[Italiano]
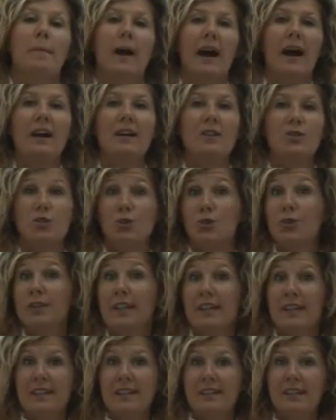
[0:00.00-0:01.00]
ma sono
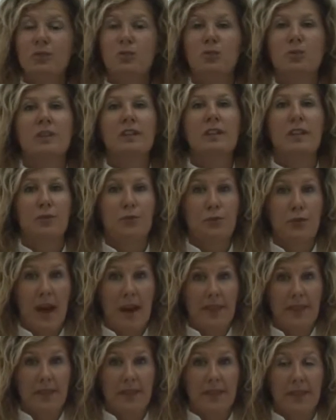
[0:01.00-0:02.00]
denti a tutti gli
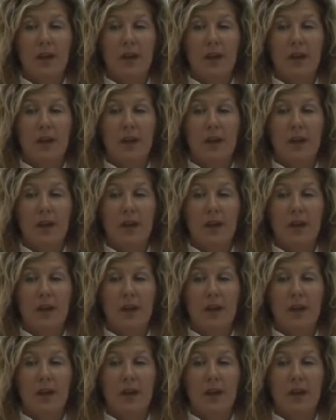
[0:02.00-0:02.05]
effetti.